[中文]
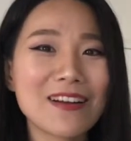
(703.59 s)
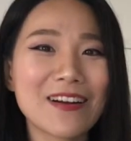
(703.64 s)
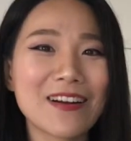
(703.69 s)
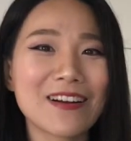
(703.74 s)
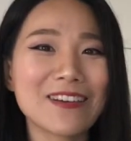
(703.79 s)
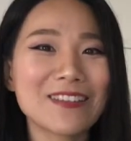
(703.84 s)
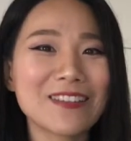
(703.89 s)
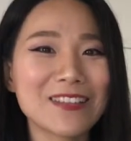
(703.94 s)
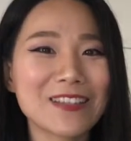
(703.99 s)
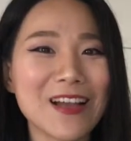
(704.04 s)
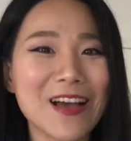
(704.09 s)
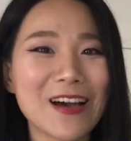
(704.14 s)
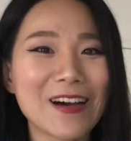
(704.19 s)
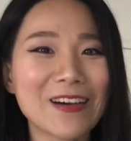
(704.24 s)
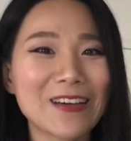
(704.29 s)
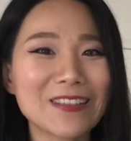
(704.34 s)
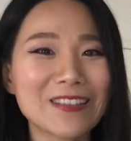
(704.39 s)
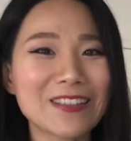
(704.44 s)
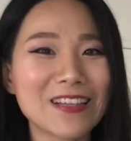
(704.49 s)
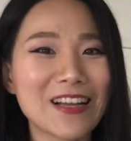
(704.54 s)
而且它
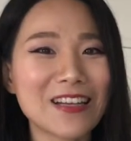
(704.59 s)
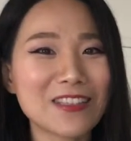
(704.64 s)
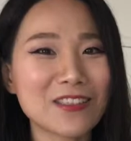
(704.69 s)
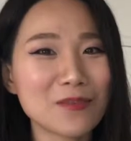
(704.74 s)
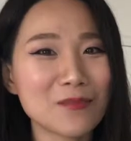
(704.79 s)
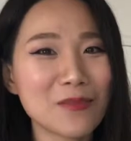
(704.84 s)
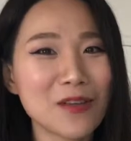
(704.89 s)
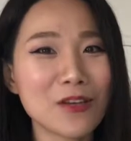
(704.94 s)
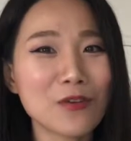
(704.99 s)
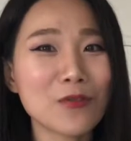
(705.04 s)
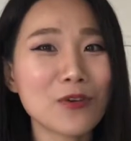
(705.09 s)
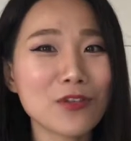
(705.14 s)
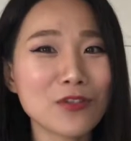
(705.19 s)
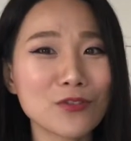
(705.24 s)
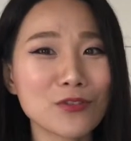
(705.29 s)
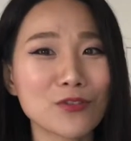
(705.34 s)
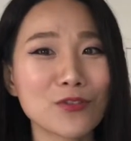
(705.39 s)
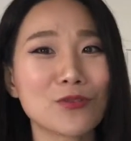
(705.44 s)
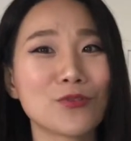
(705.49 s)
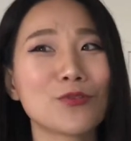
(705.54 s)
喝起来是玫瑰
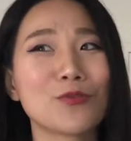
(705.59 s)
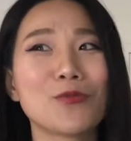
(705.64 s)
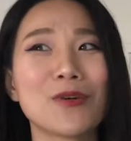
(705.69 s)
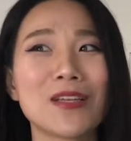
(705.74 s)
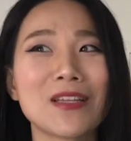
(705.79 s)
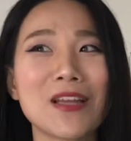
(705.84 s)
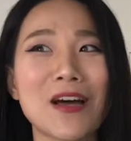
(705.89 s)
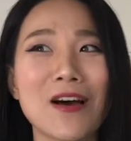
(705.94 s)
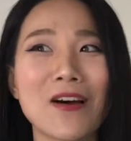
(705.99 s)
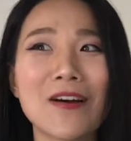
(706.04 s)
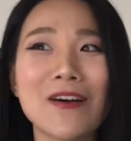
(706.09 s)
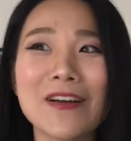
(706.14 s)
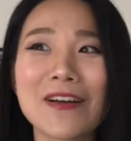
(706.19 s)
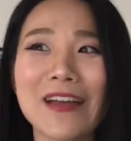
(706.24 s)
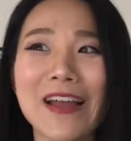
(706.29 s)
酒的味道，